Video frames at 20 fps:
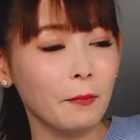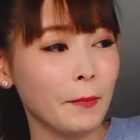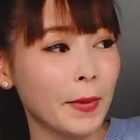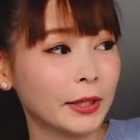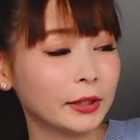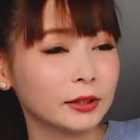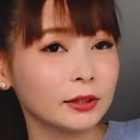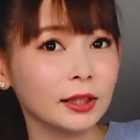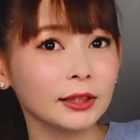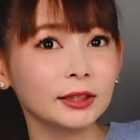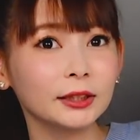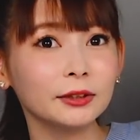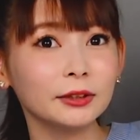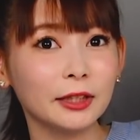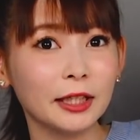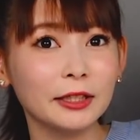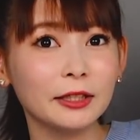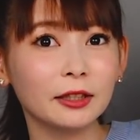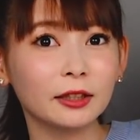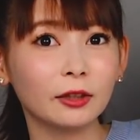珍しくな
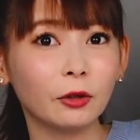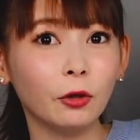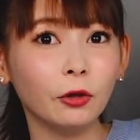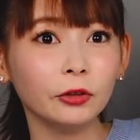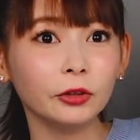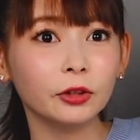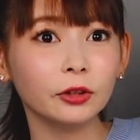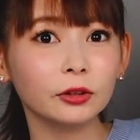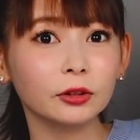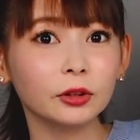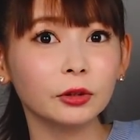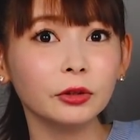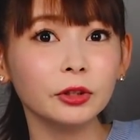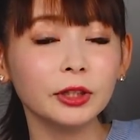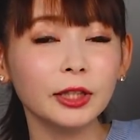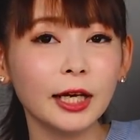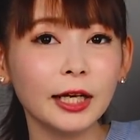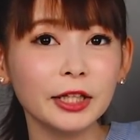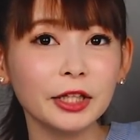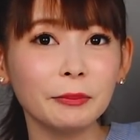い、なんか本当そんな
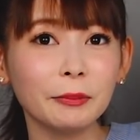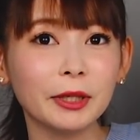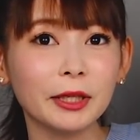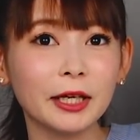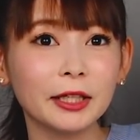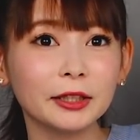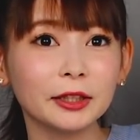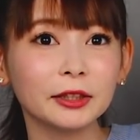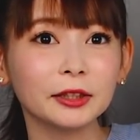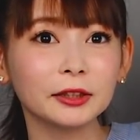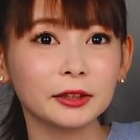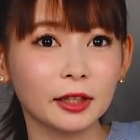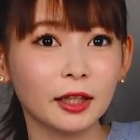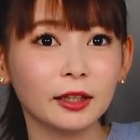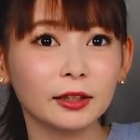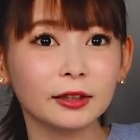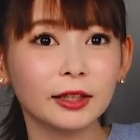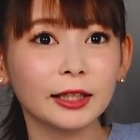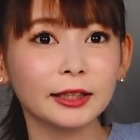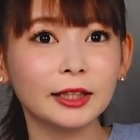アニメないじゃないです
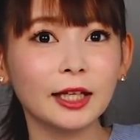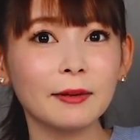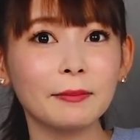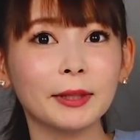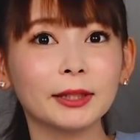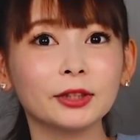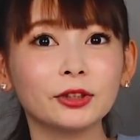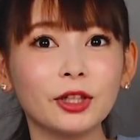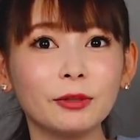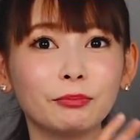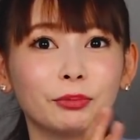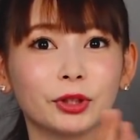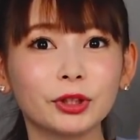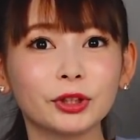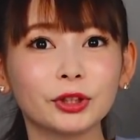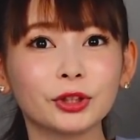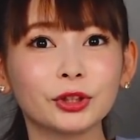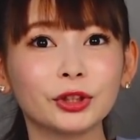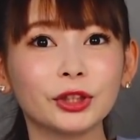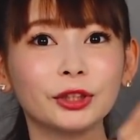か。大体バストアップで
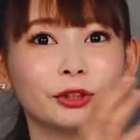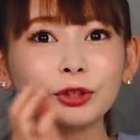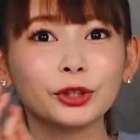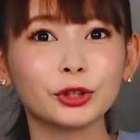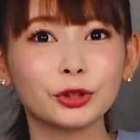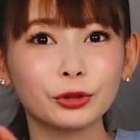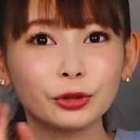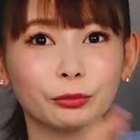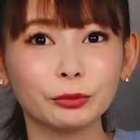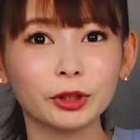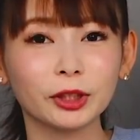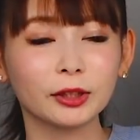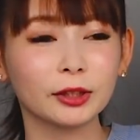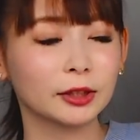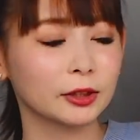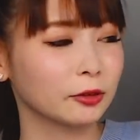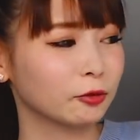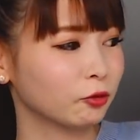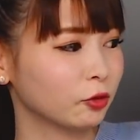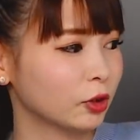進んでいくでしょうよみたいな
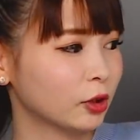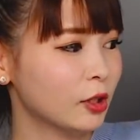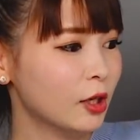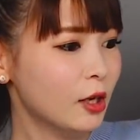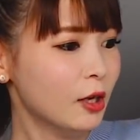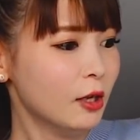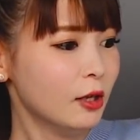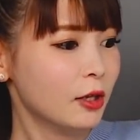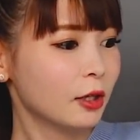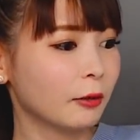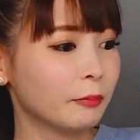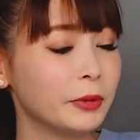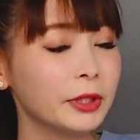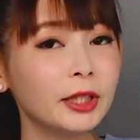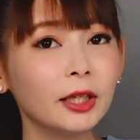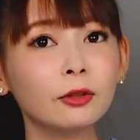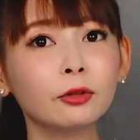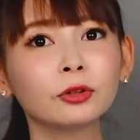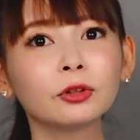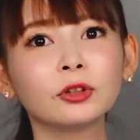感じのもの、なんか見
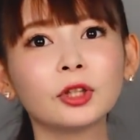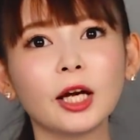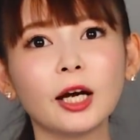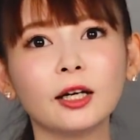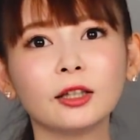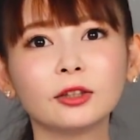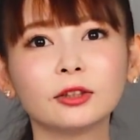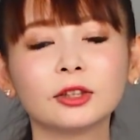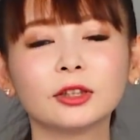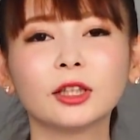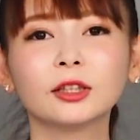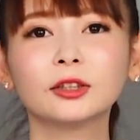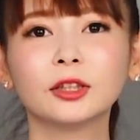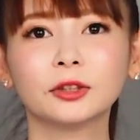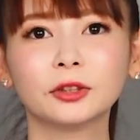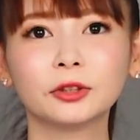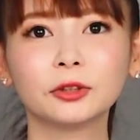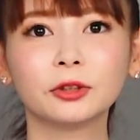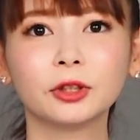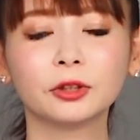たことないアングルだった
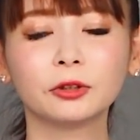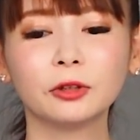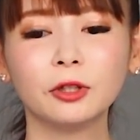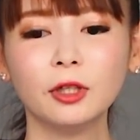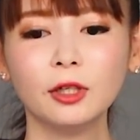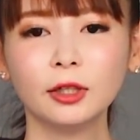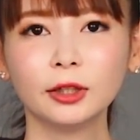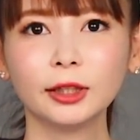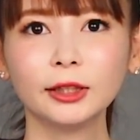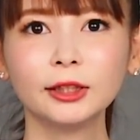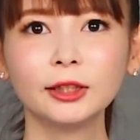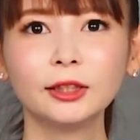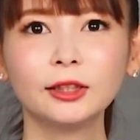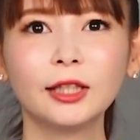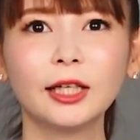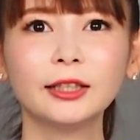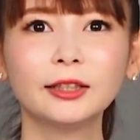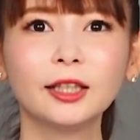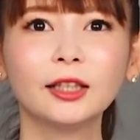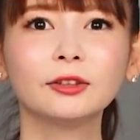んですよ。私が
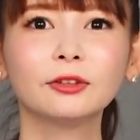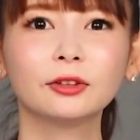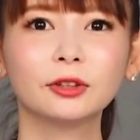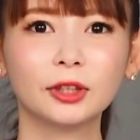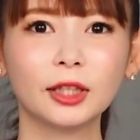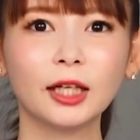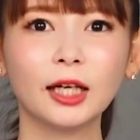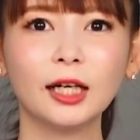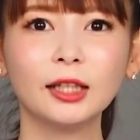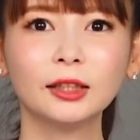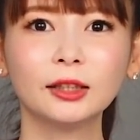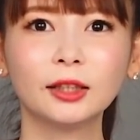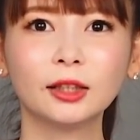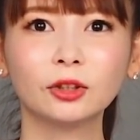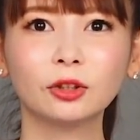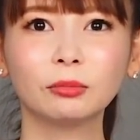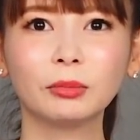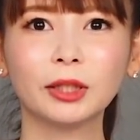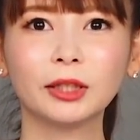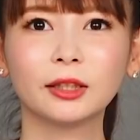泣いたのって
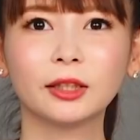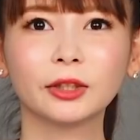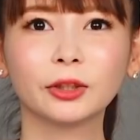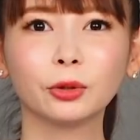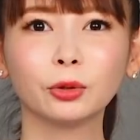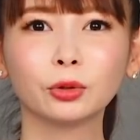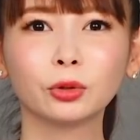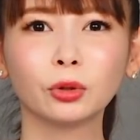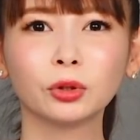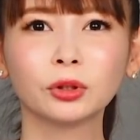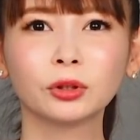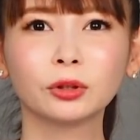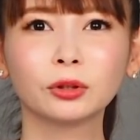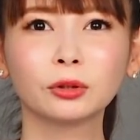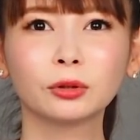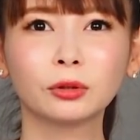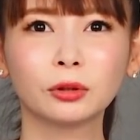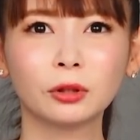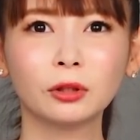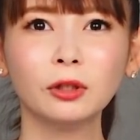アスカとマリが共闘する
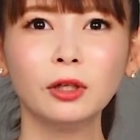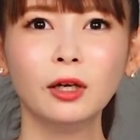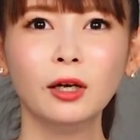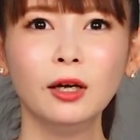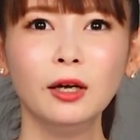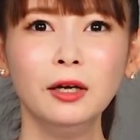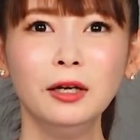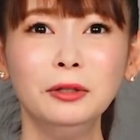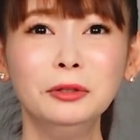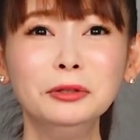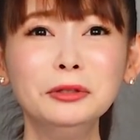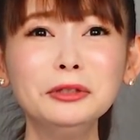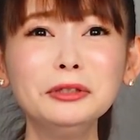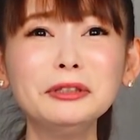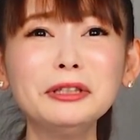ところ。う